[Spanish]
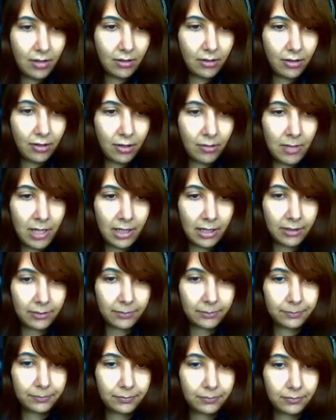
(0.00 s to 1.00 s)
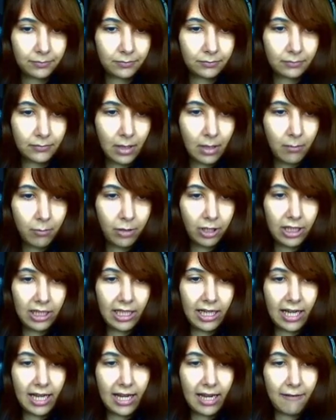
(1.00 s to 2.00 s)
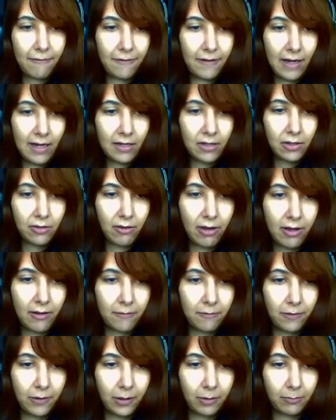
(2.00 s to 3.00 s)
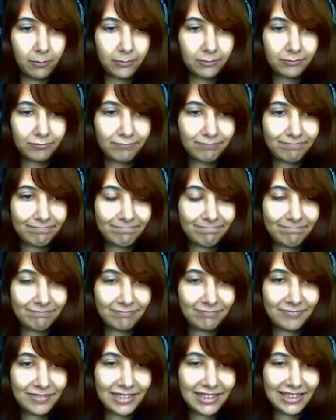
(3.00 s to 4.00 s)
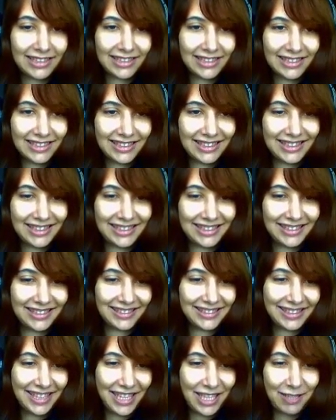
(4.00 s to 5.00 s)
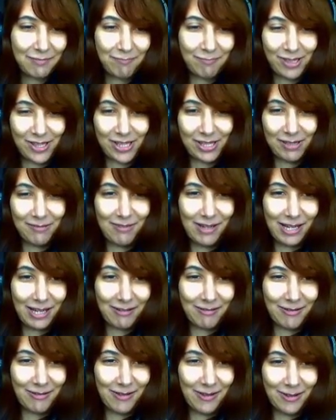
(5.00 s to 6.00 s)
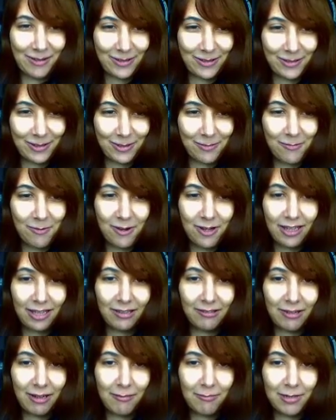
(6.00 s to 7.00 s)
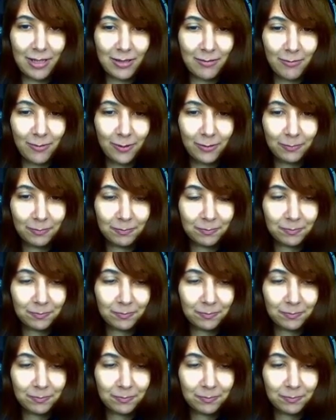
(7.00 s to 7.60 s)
Corma. Puede llegar a Franz o a Efren. Ah, vale, vale, vale. Sí, es que se había equivocado en algo. Es posible que uno de los dos muera ahora mismo.